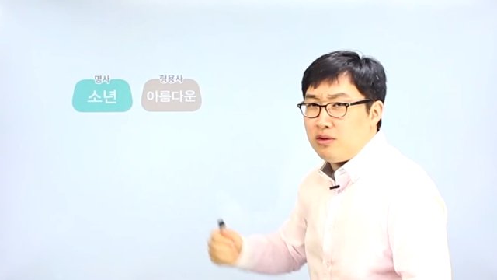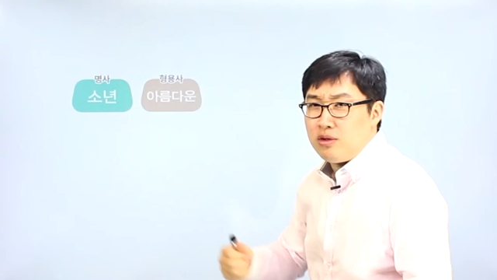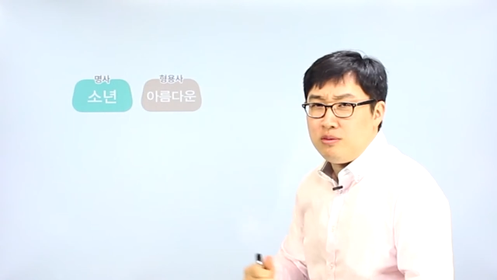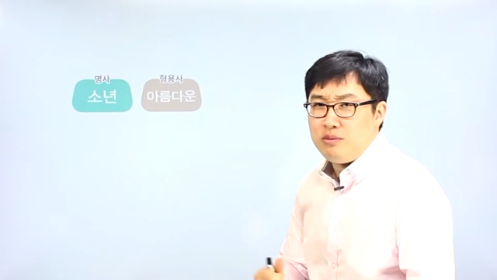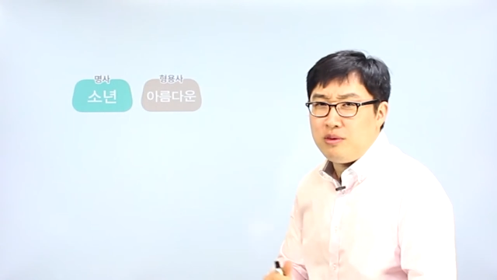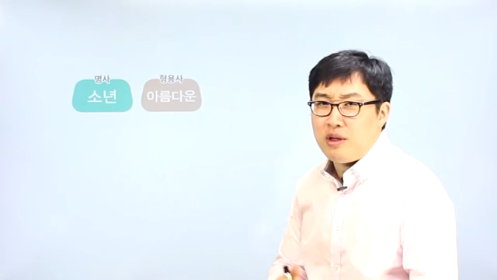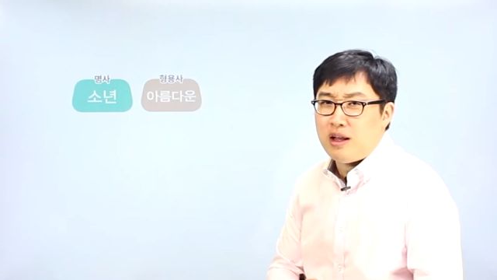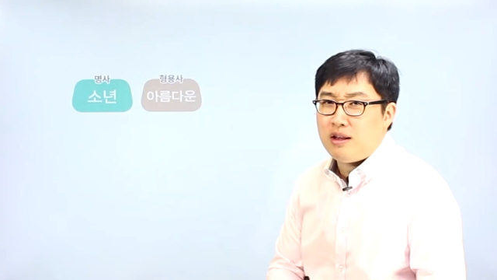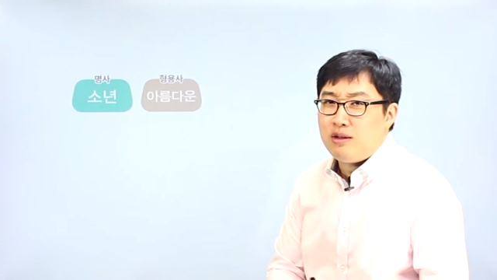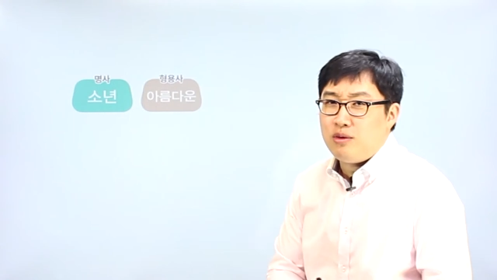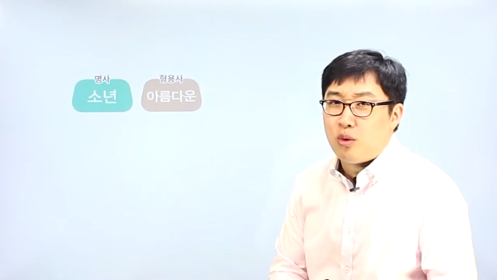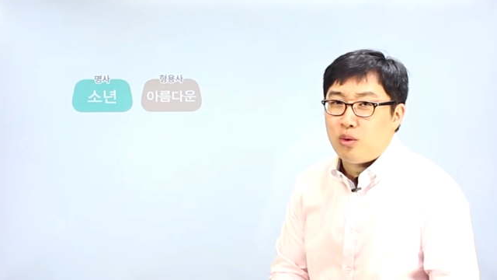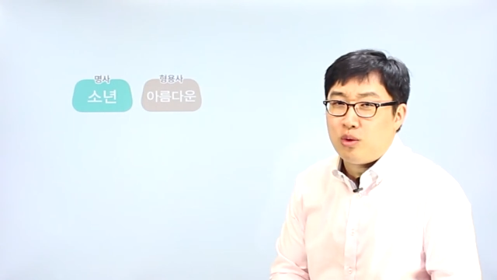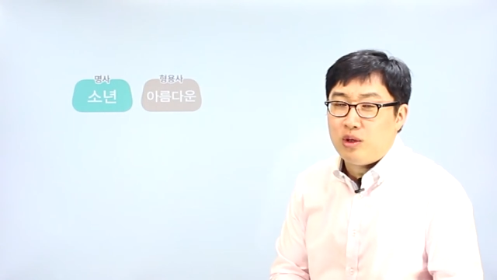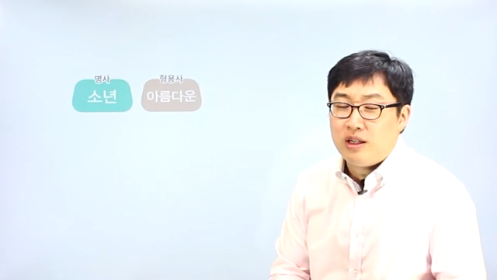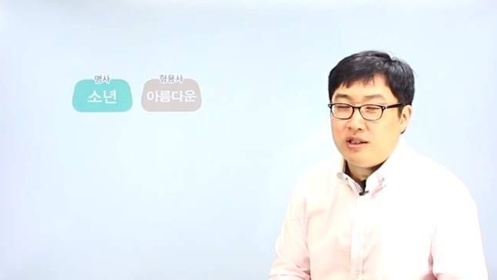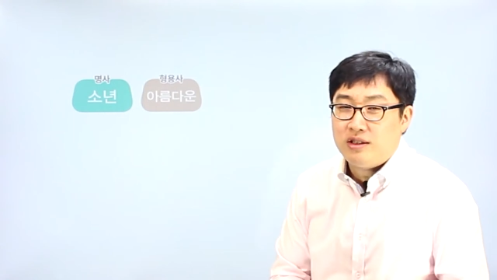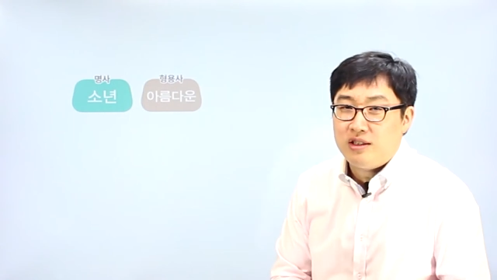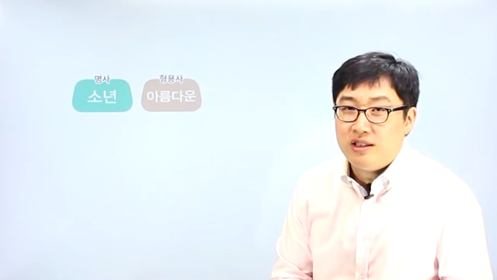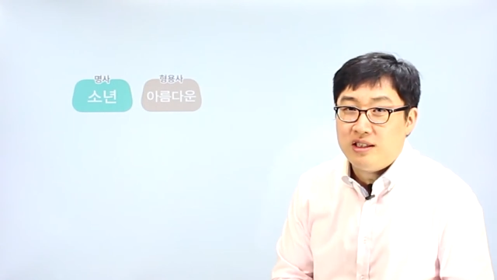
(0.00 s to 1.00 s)
그럼 얘는
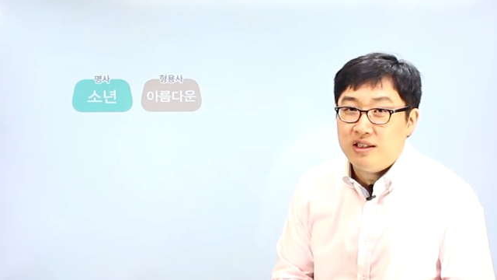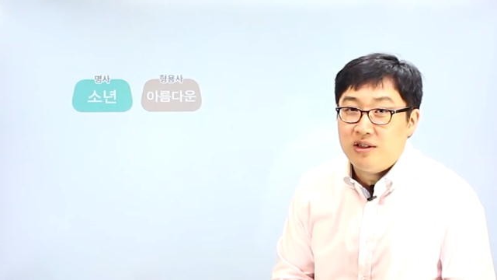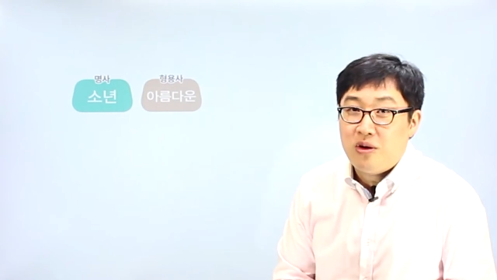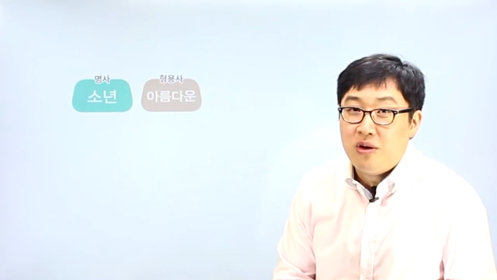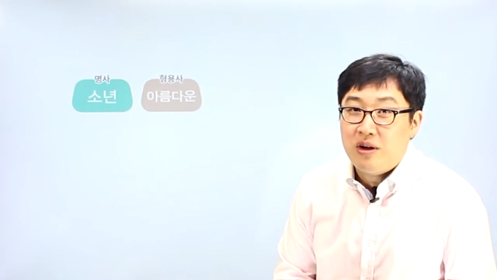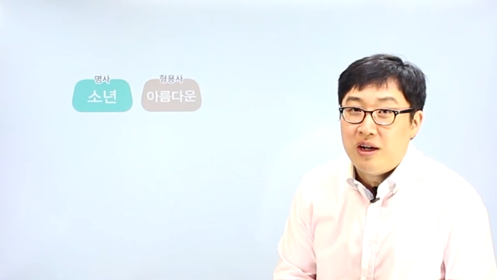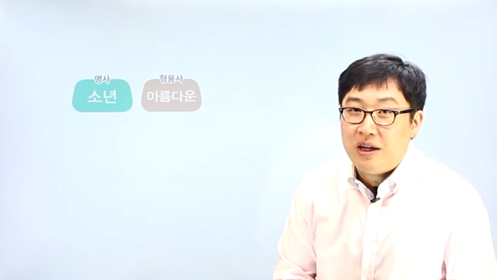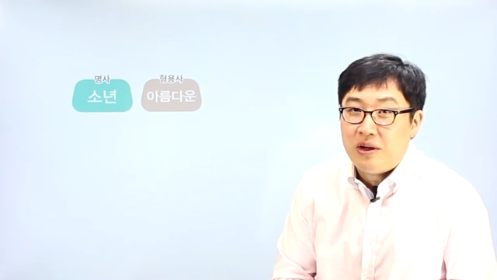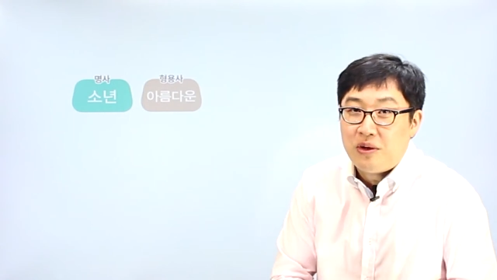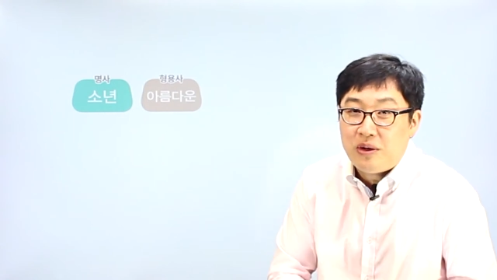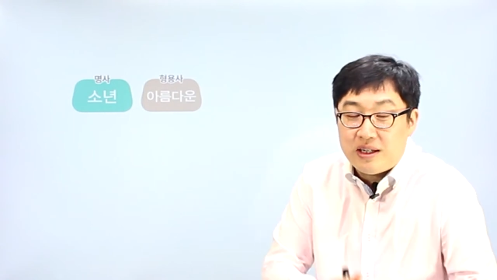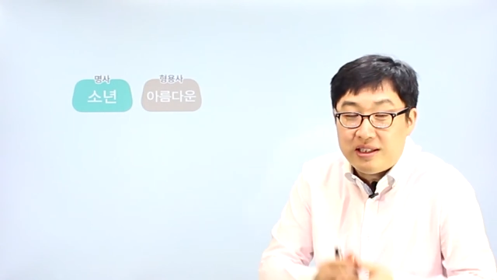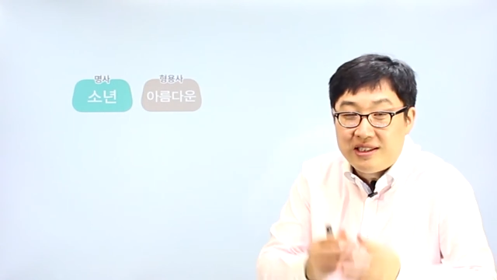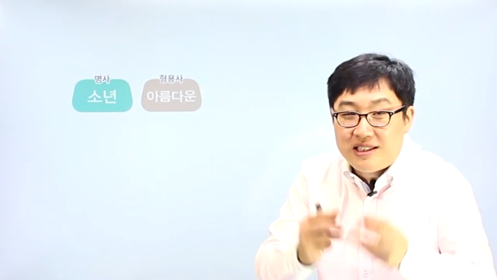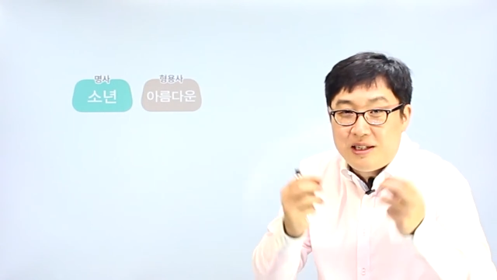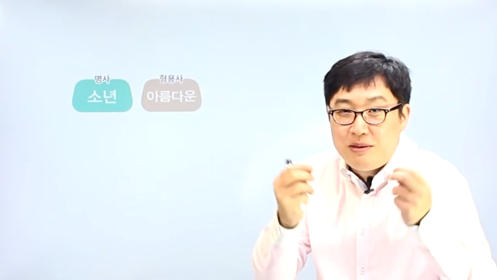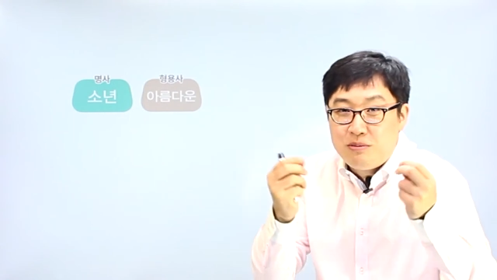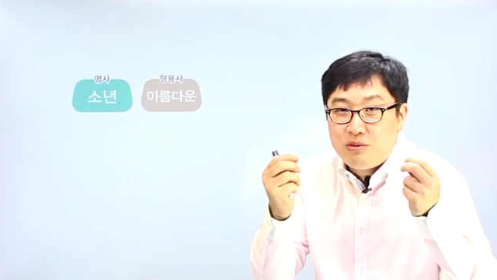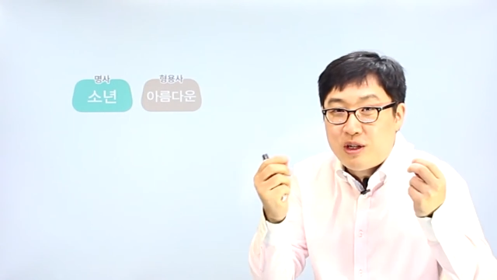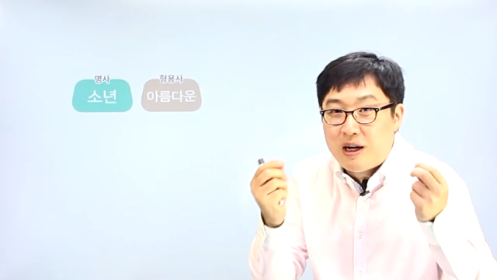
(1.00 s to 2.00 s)
어디다 쓰는 건가요? 라는
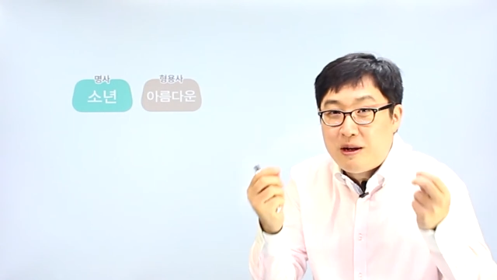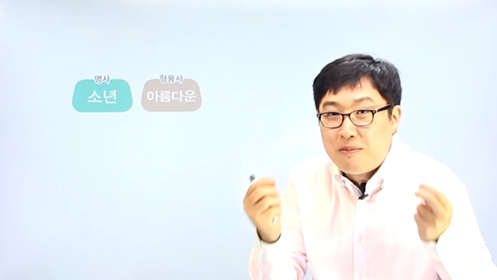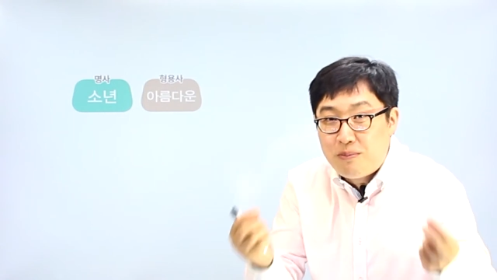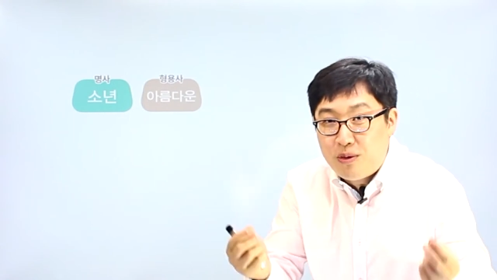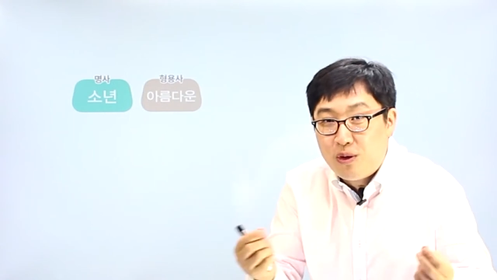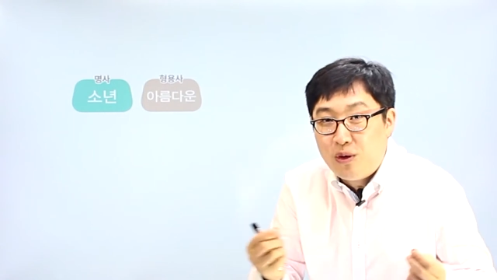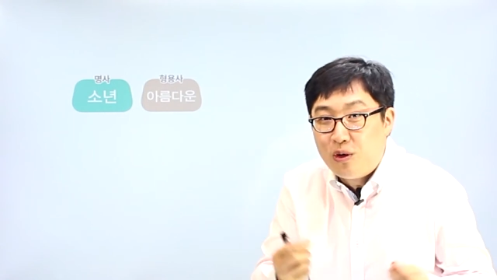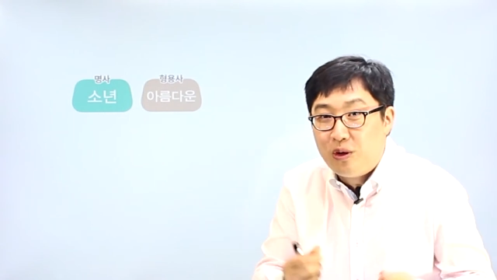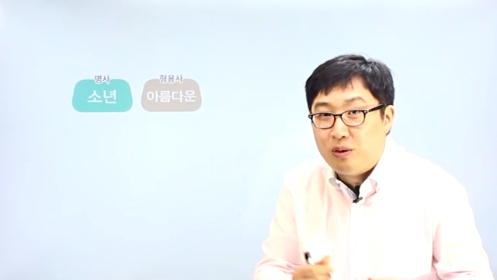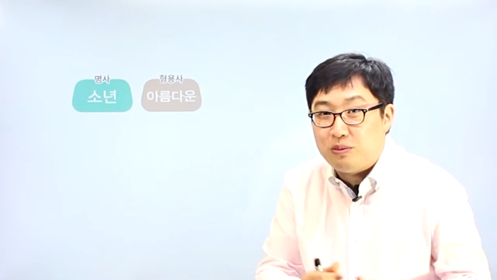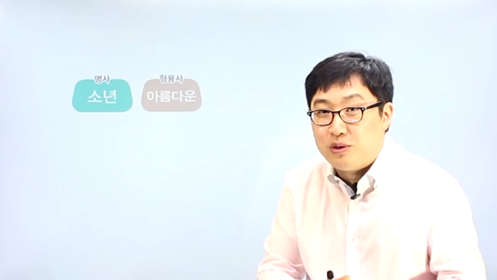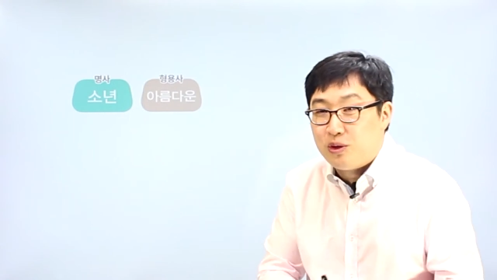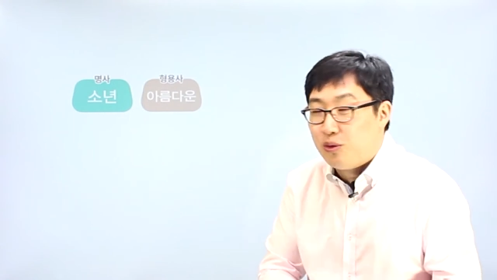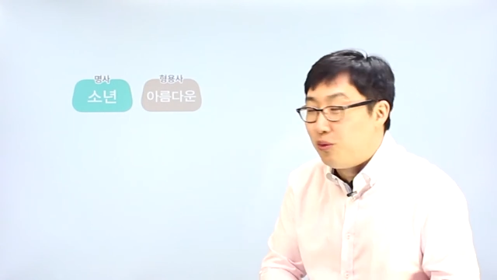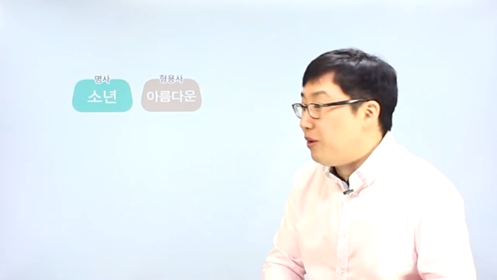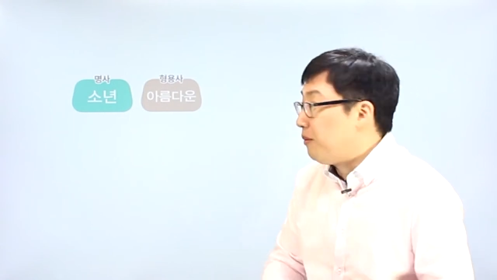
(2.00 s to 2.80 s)
질문을 할 필요가 없죠.